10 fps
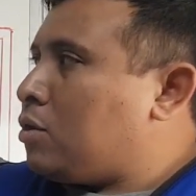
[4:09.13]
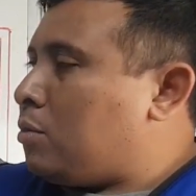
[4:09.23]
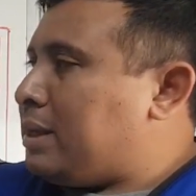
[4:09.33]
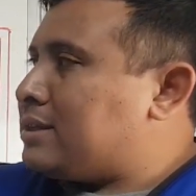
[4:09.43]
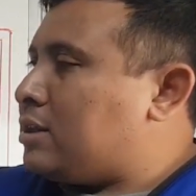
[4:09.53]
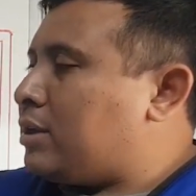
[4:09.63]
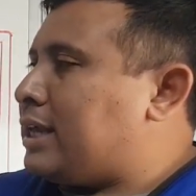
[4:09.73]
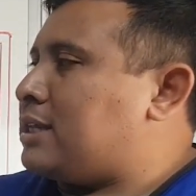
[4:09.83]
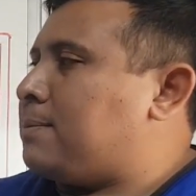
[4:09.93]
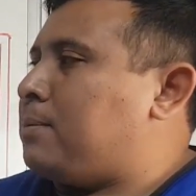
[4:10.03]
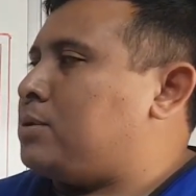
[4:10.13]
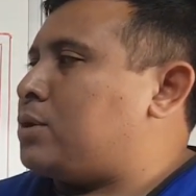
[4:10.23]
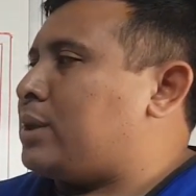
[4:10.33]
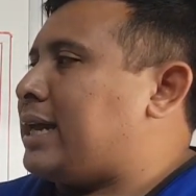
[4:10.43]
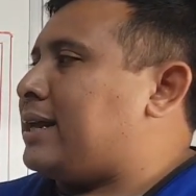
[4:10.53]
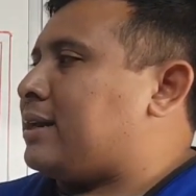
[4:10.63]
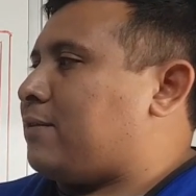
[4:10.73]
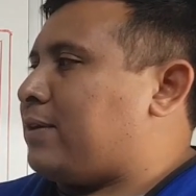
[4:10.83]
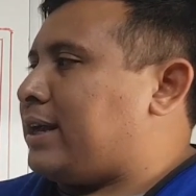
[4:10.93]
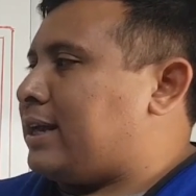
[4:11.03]
comienza lo que es el punto de
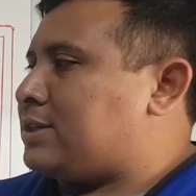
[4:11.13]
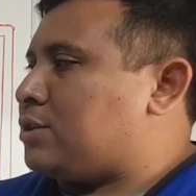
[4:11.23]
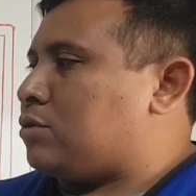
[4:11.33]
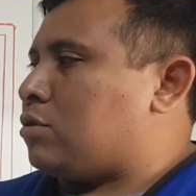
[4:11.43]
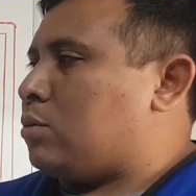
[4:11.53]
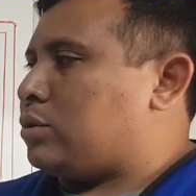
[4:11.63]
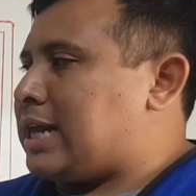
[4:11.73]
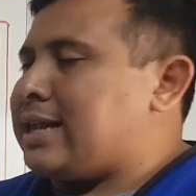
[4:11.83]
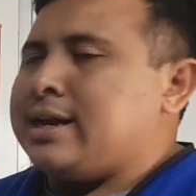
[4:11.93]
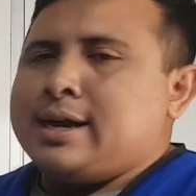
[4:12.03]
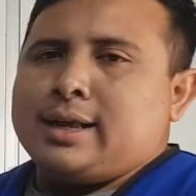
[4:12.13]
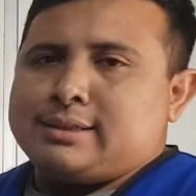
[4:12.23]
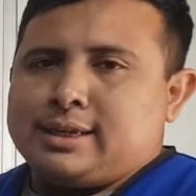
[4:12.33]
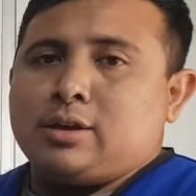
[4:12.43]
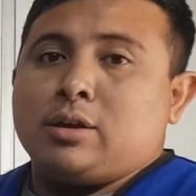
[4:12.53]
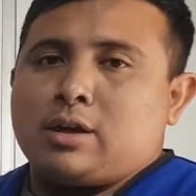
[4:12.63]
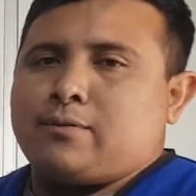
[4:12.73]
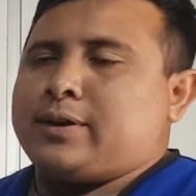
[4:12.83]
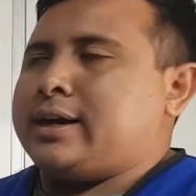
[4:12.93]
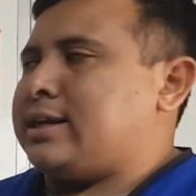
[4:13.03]
refrigeración como tal, el ciclo de
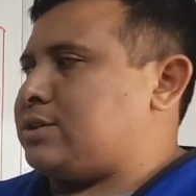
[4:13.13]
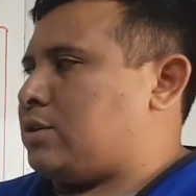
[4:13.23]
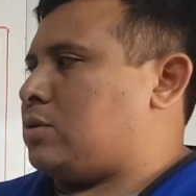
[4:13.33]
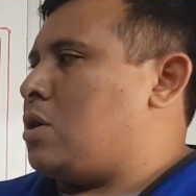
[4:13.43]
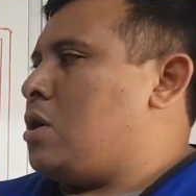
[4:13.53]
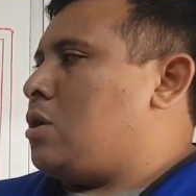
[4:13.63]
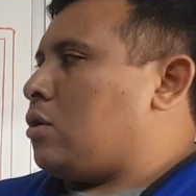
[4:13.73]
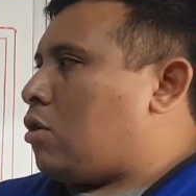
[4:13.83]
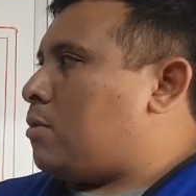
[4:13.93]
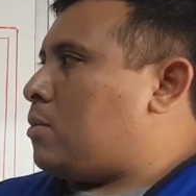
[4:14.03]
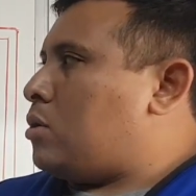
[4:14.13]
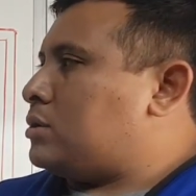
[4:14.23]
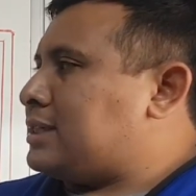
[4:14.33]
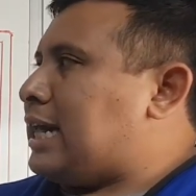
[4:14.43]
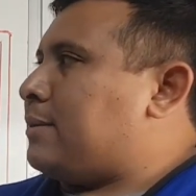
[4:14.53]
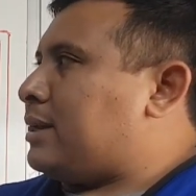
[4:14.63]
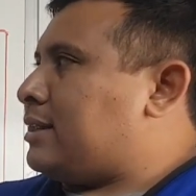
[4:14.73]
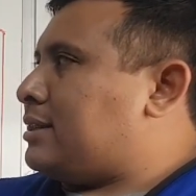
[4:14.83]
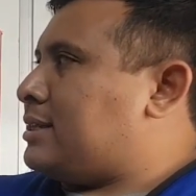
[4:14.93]
refrigeración como tal, ¿verdad?